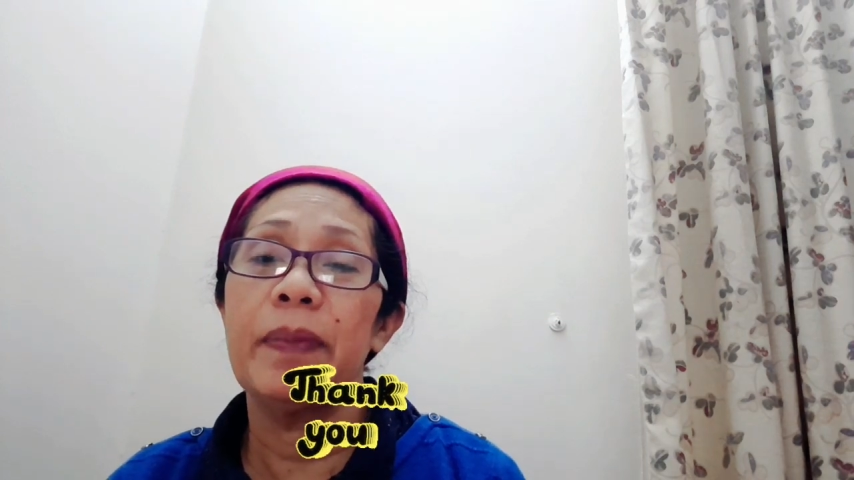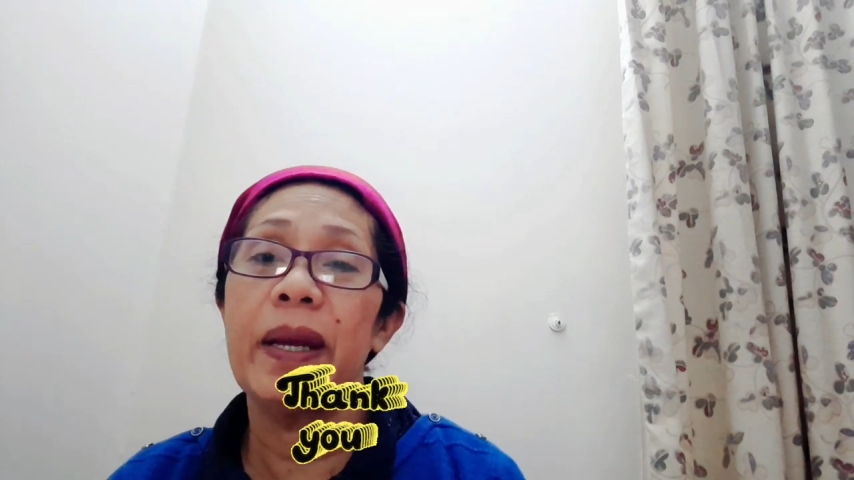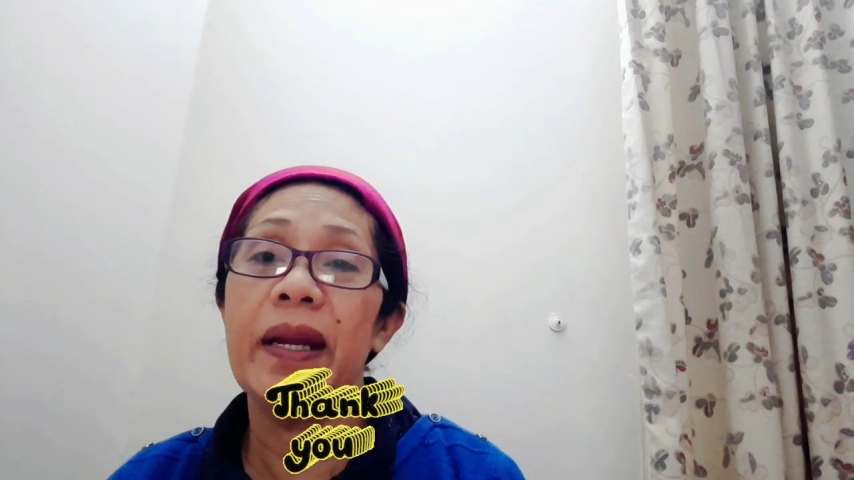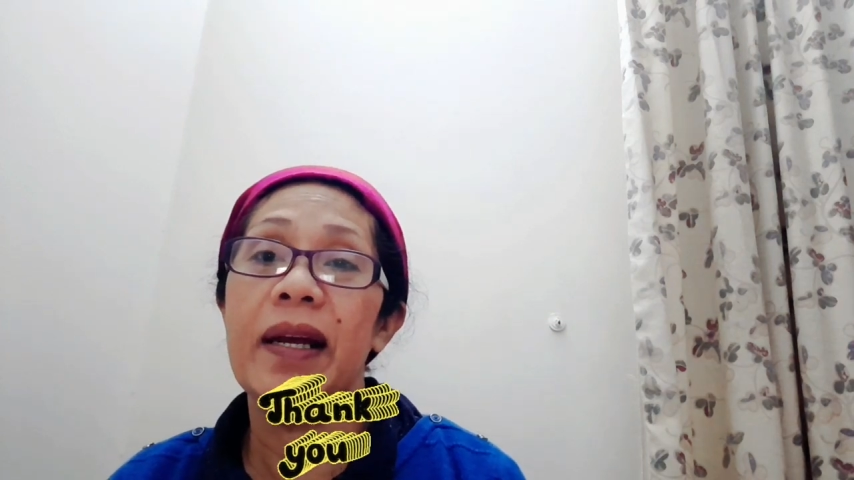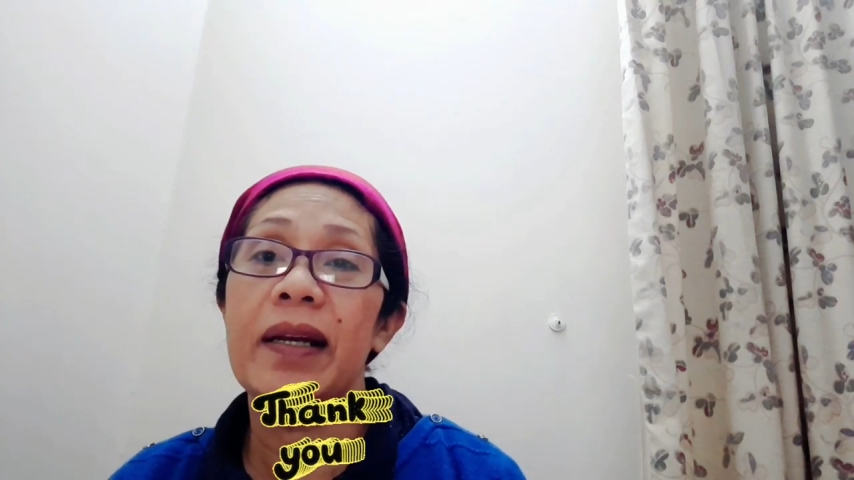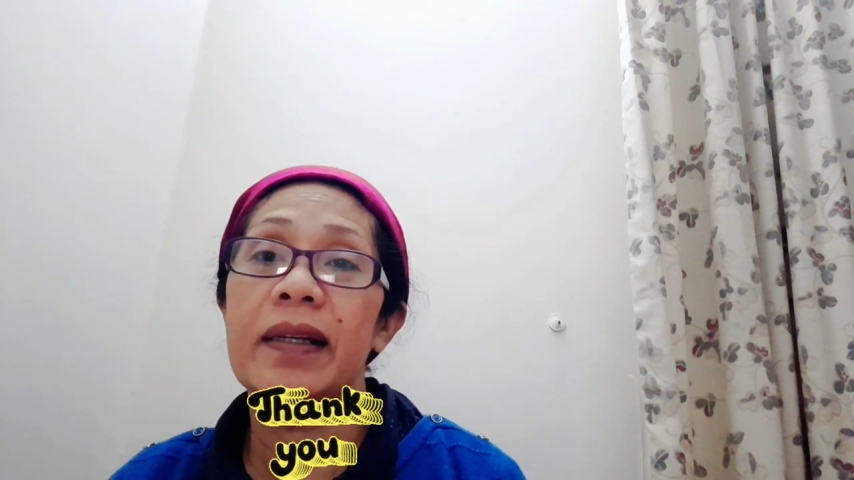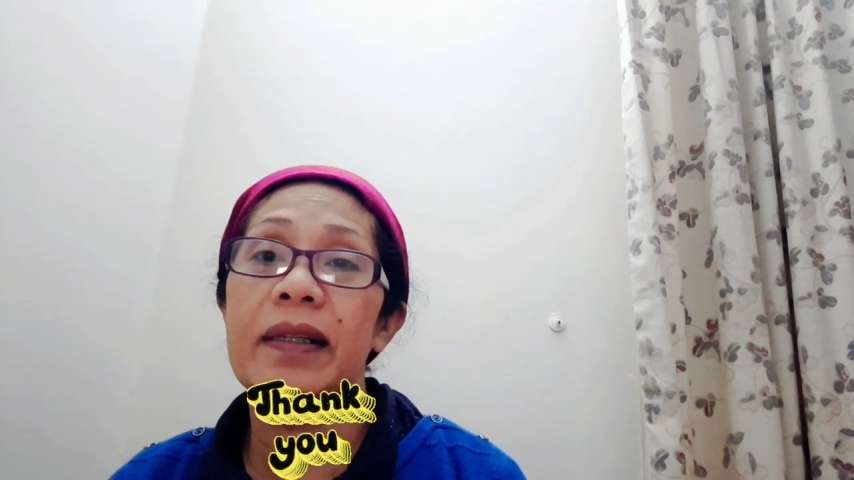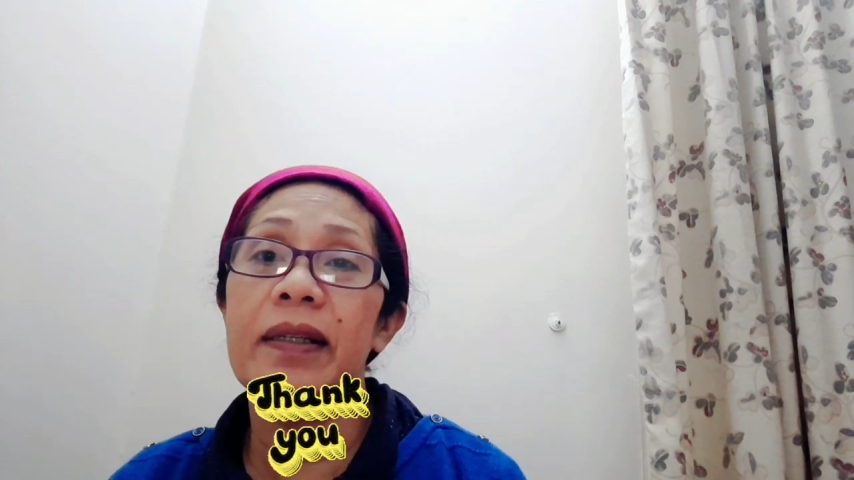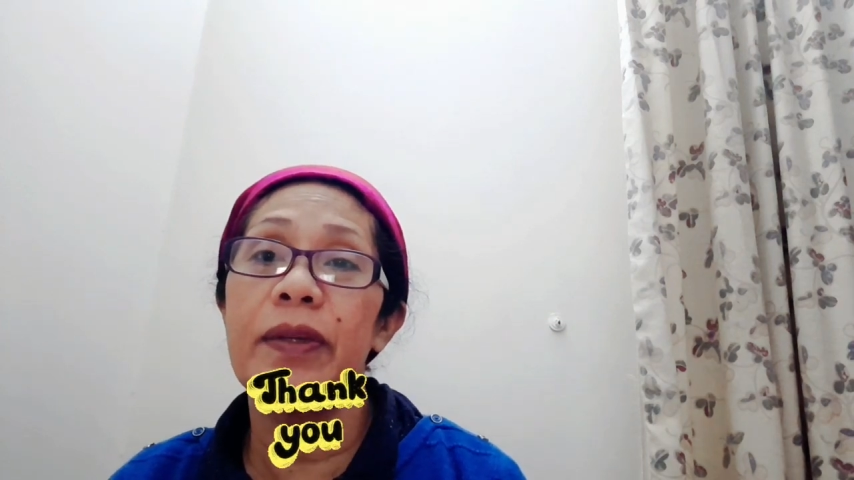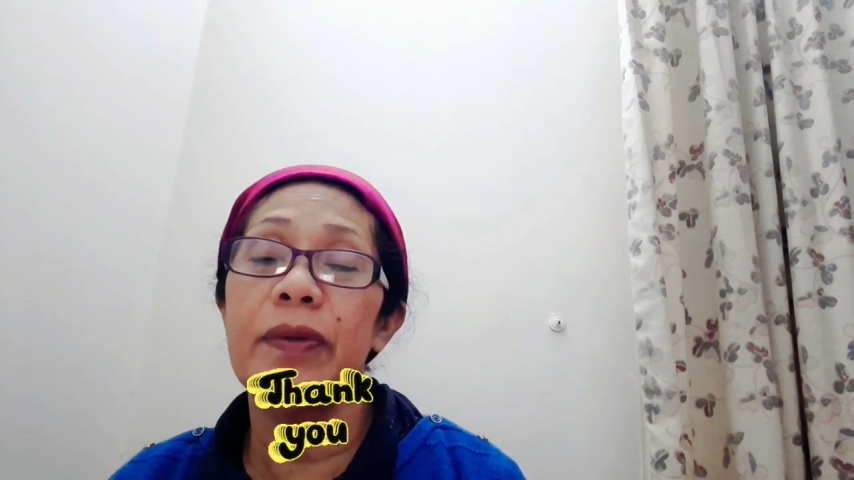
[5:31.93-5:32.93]

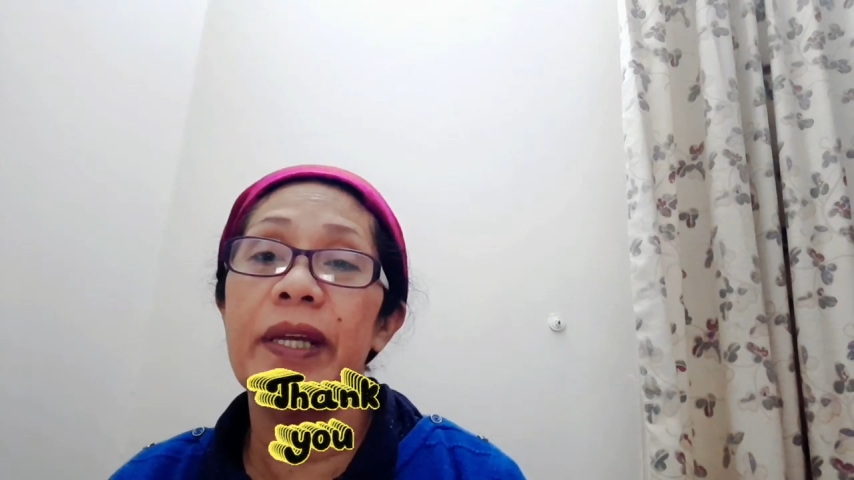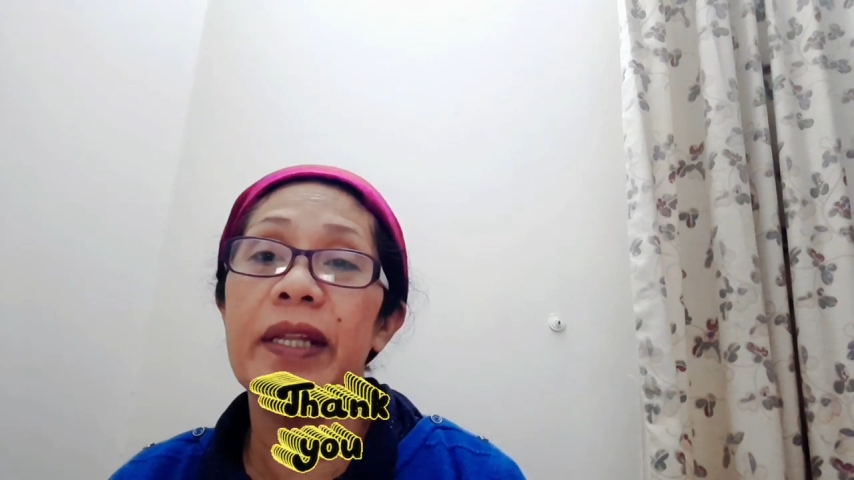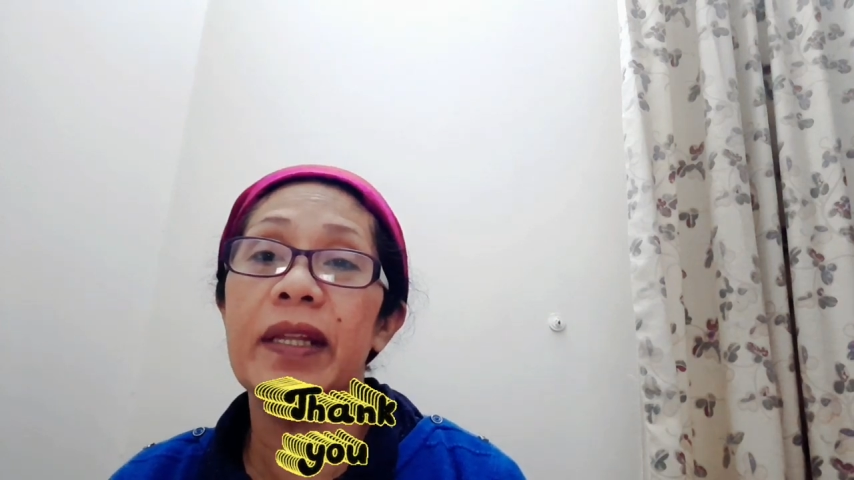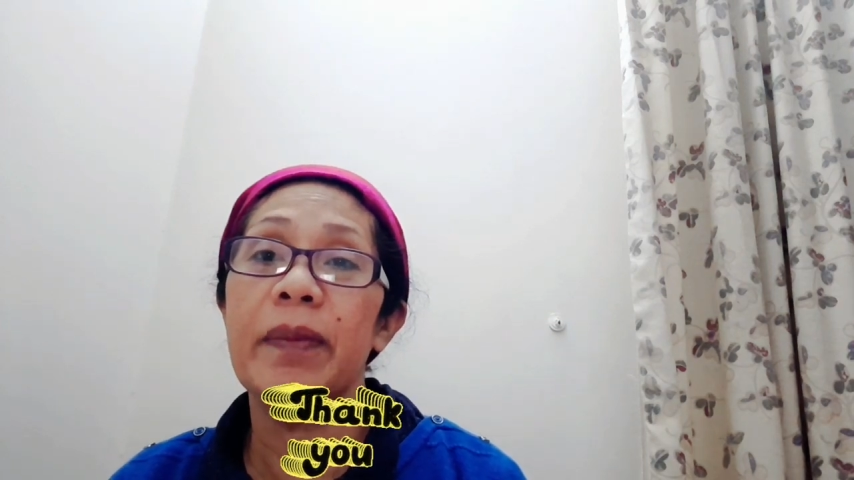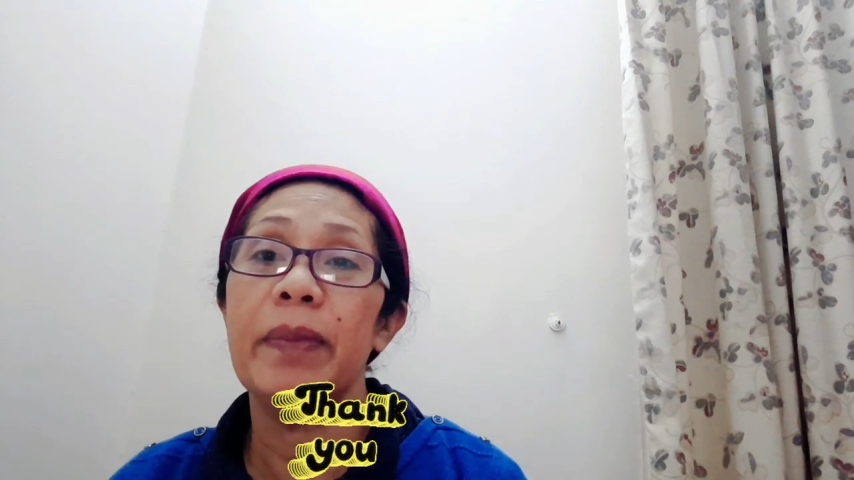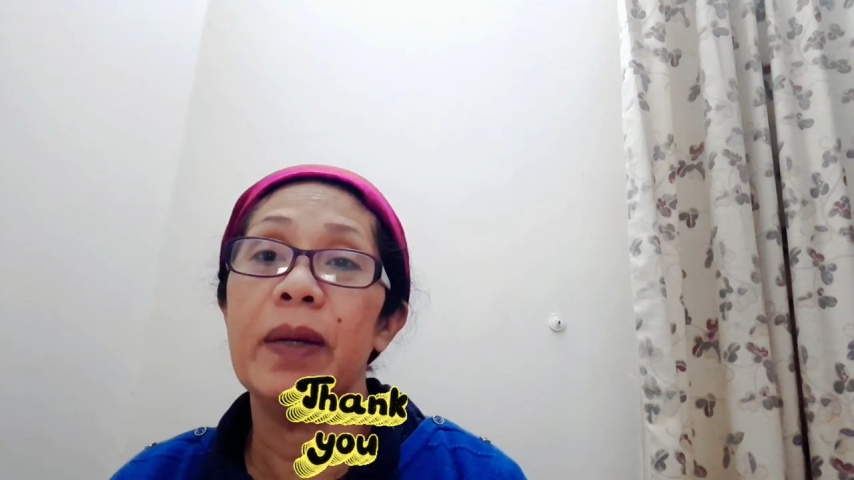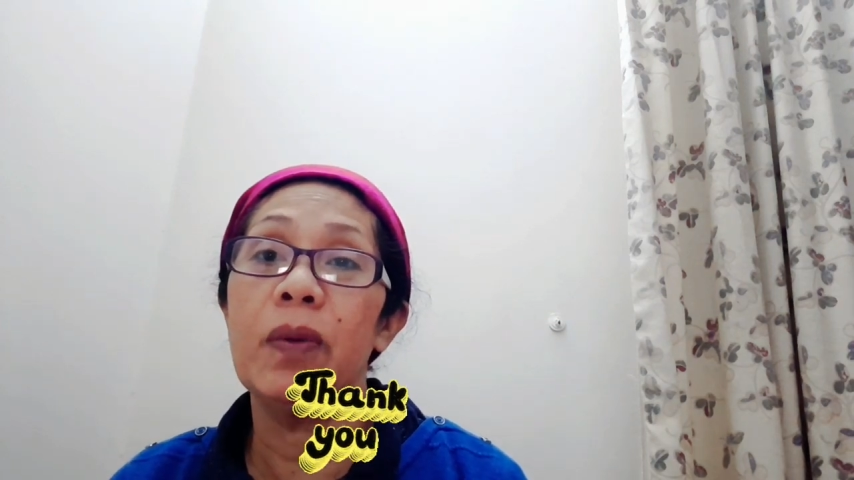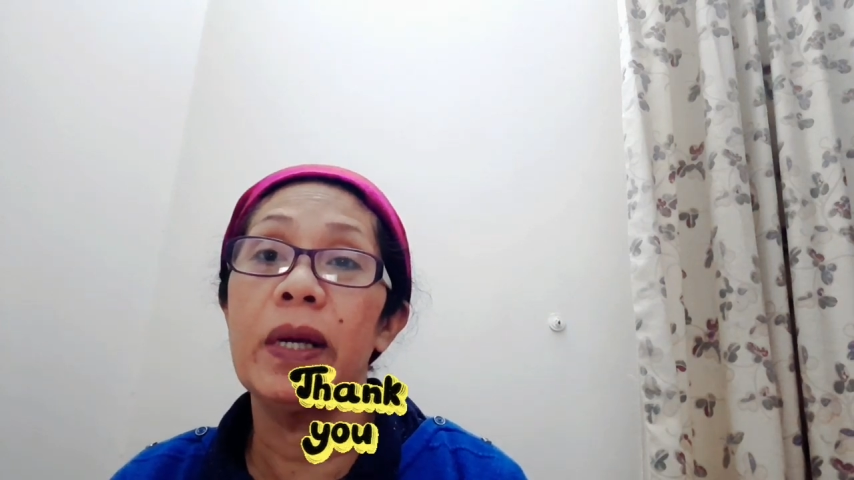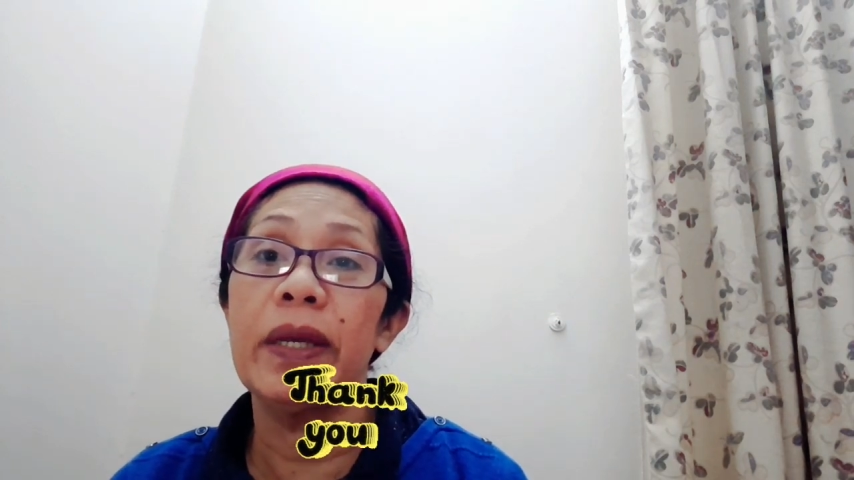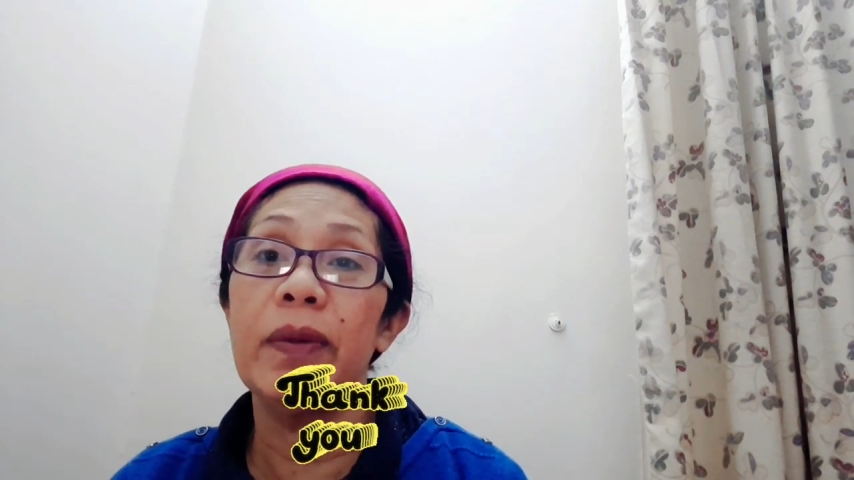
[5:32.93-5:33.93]
Parang yun yata ang bago
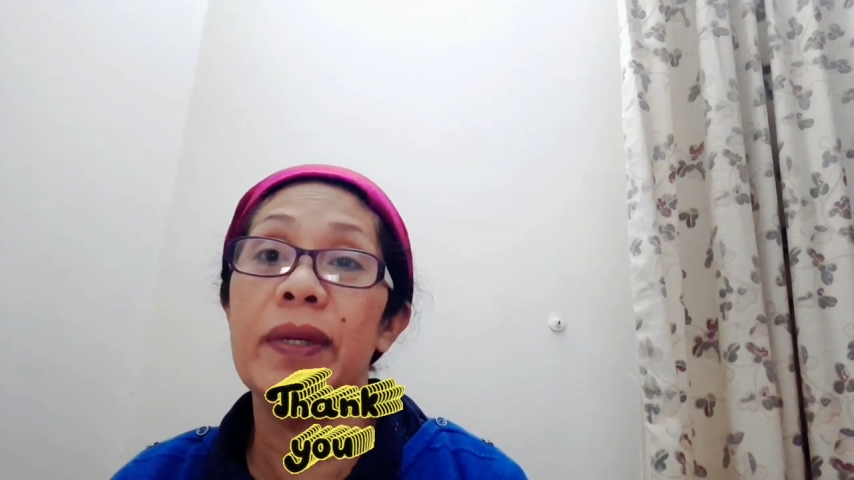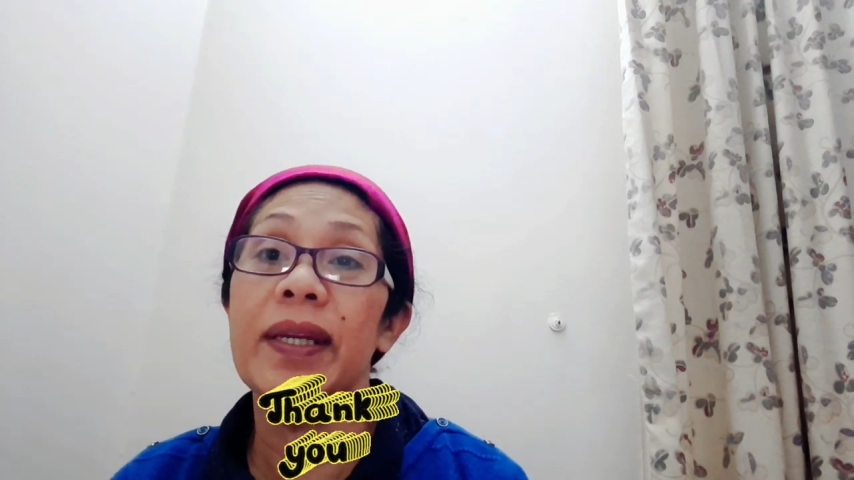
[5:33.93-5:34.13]
ngayon,